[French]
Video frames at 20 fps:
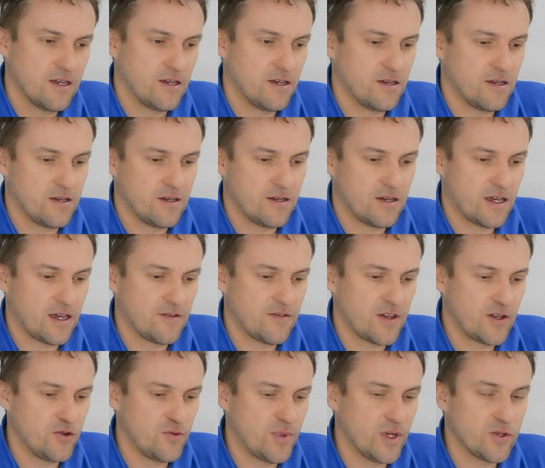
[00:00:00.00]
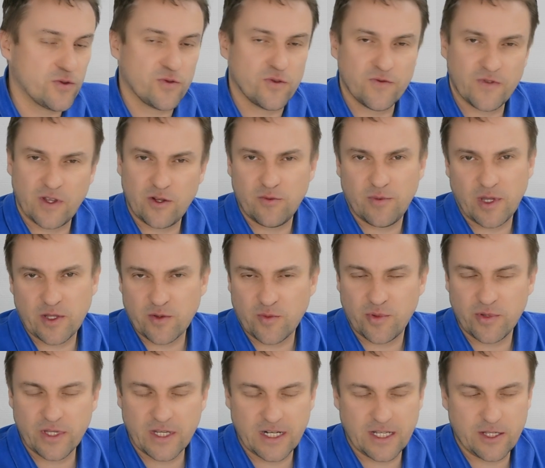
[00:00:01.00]
un value bête ou une value bête, on
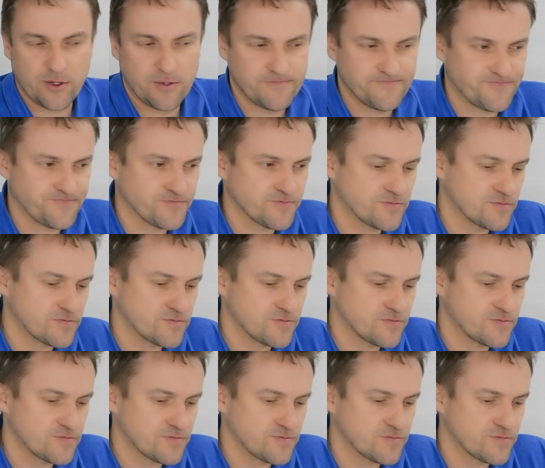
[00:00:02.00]
peut dire les deux